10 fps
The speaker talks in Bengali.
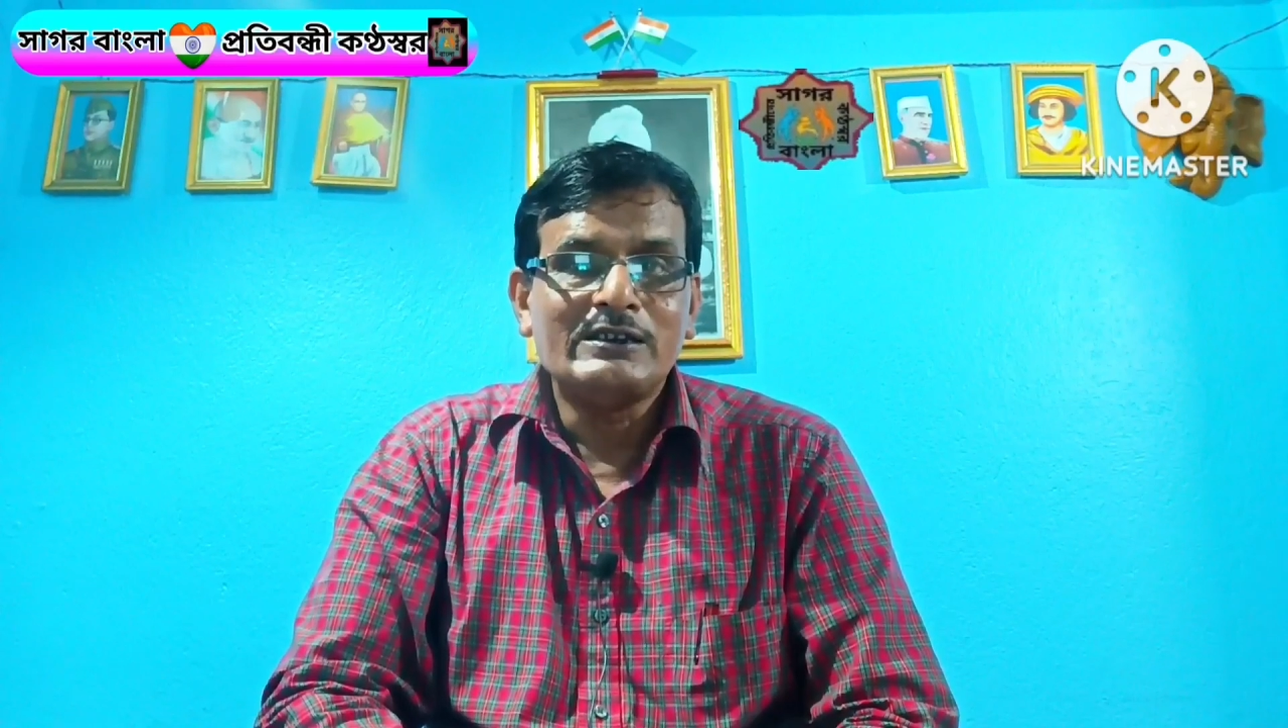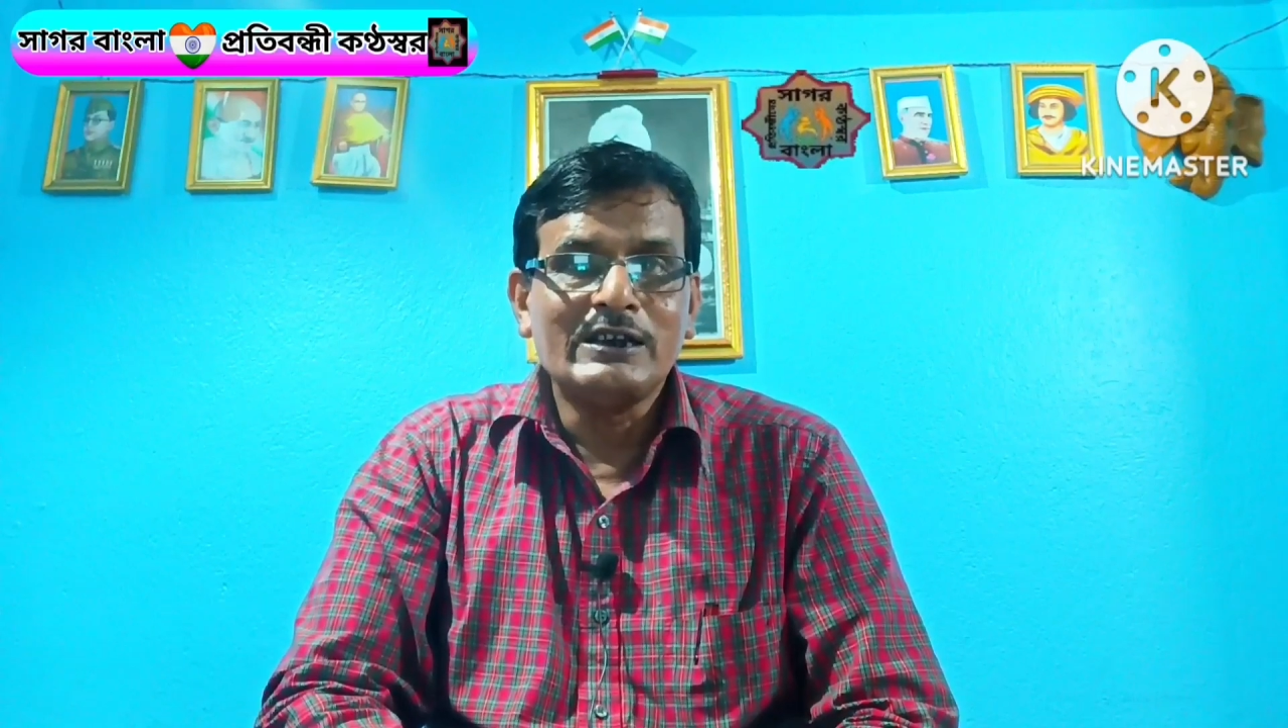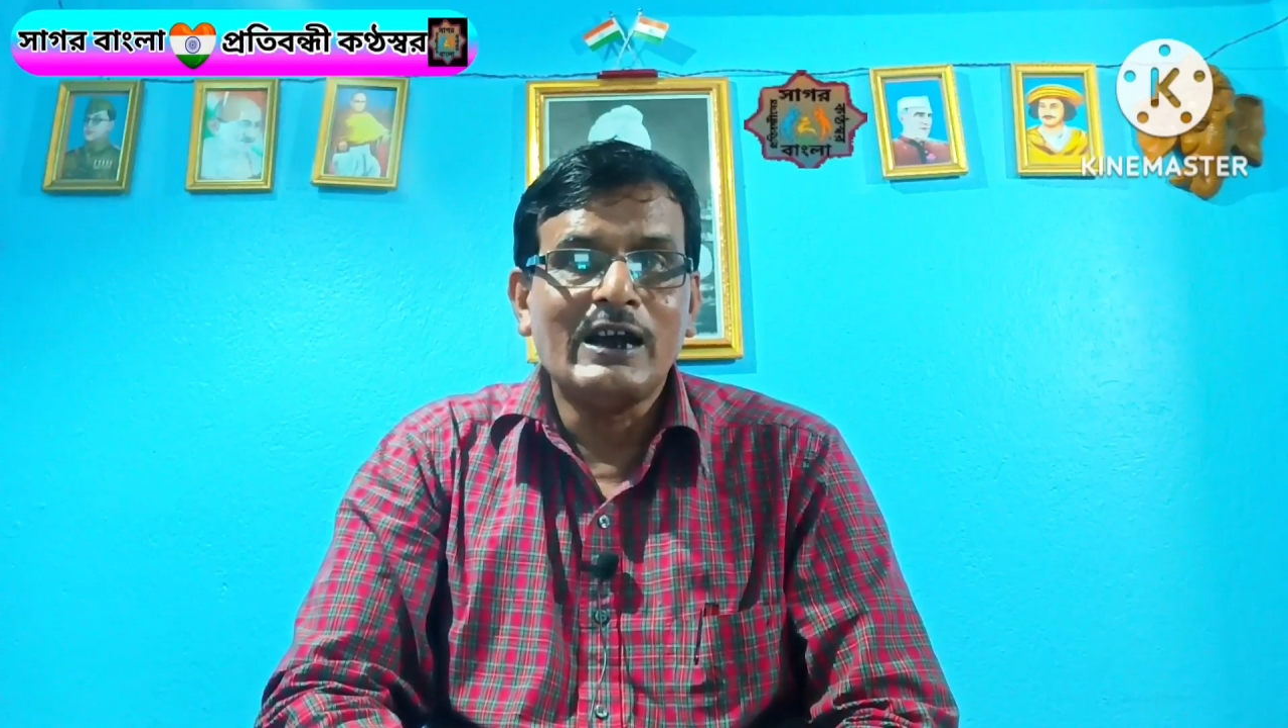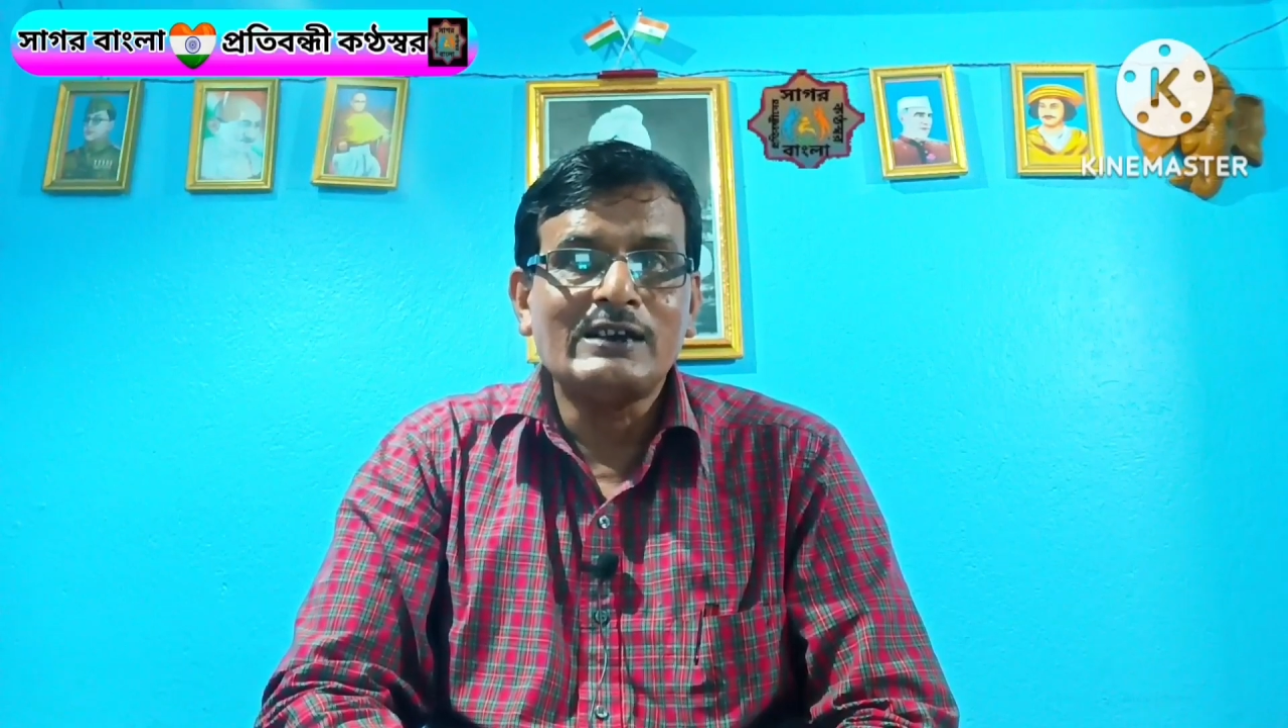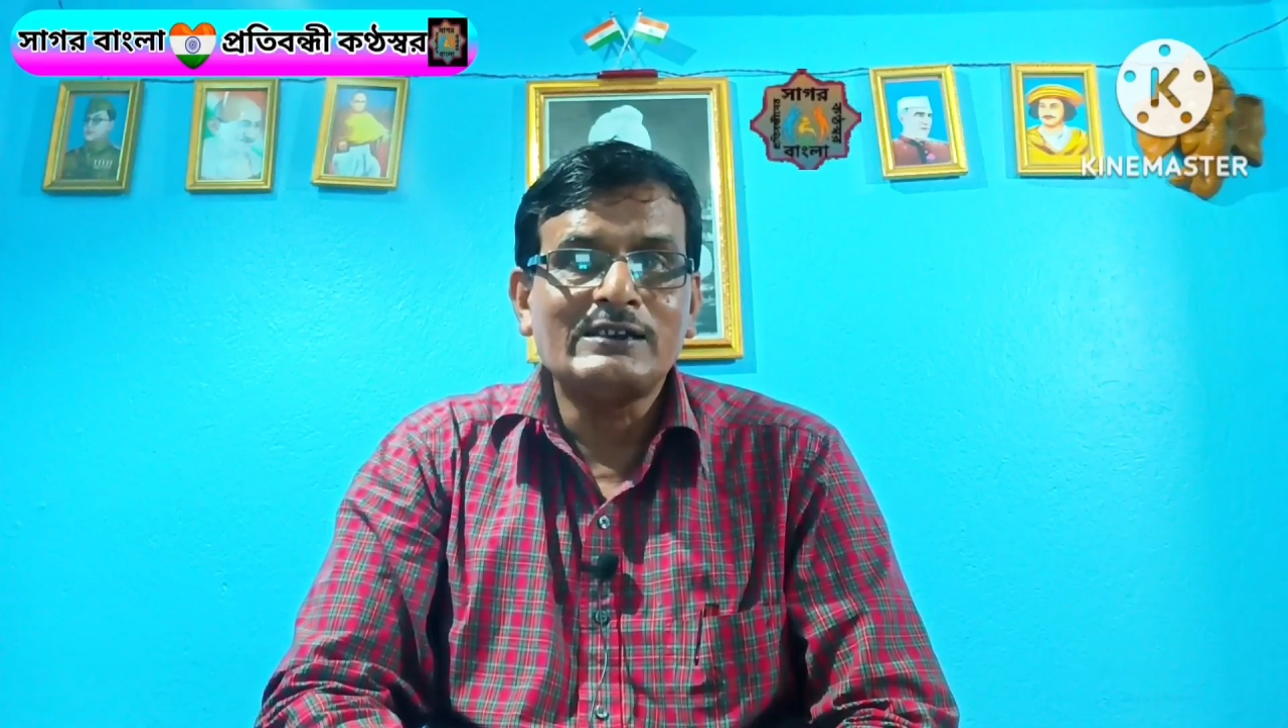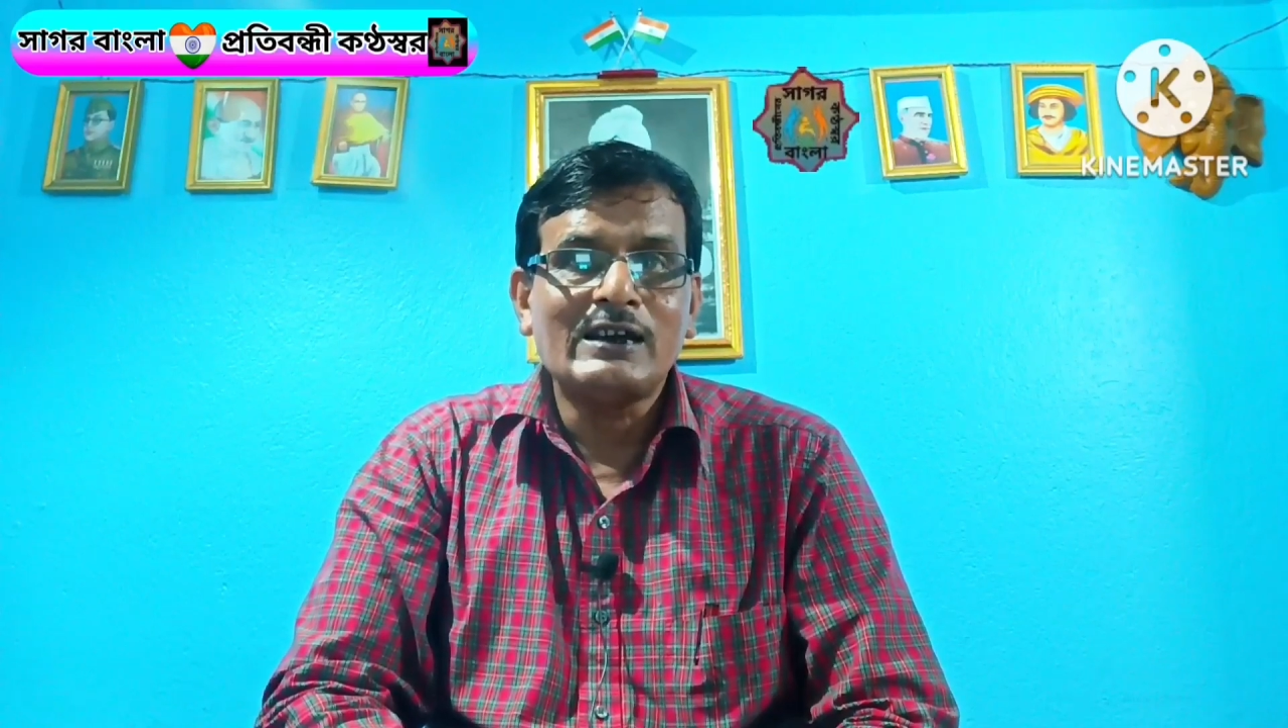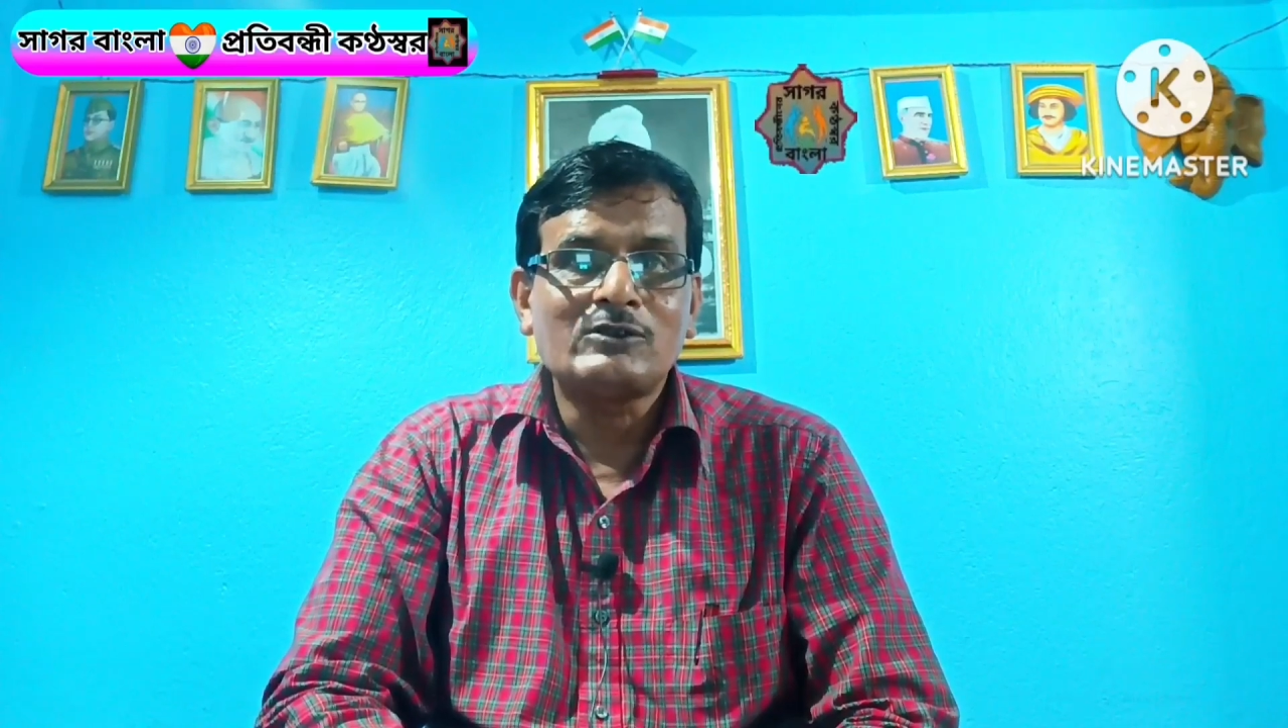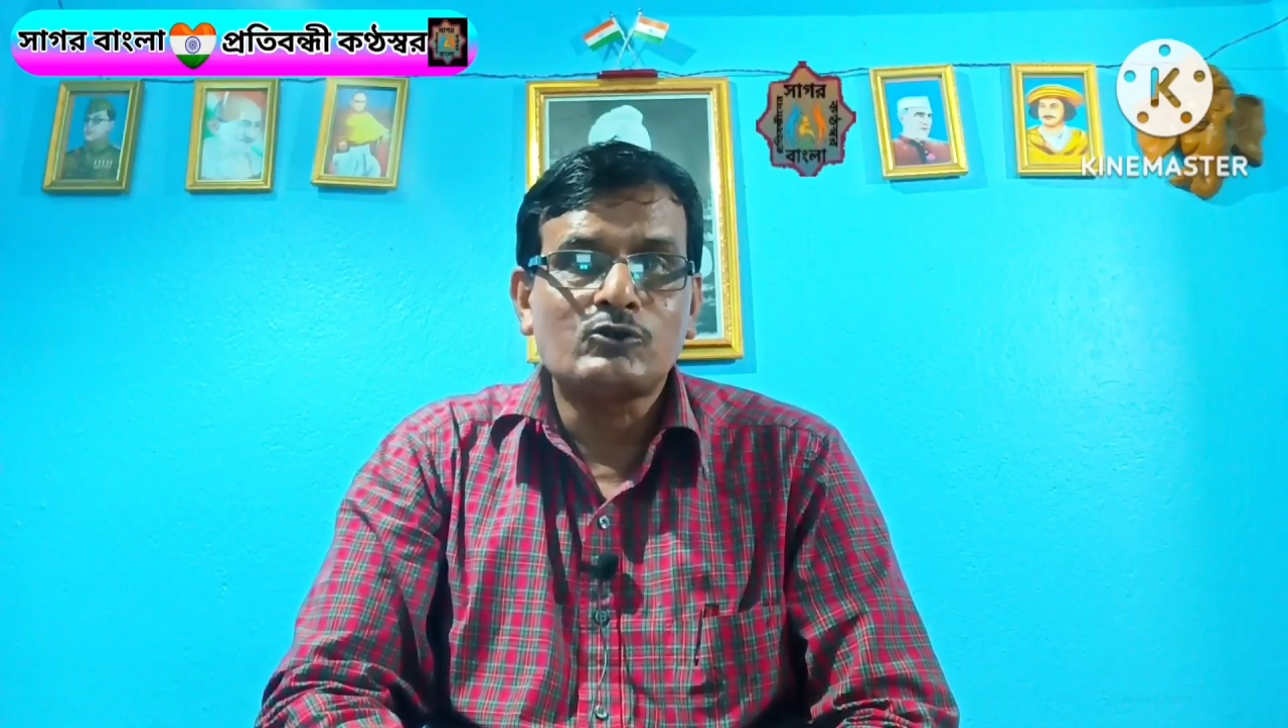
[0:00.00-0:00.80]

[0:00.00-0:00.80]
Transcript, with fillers: তিন হাজার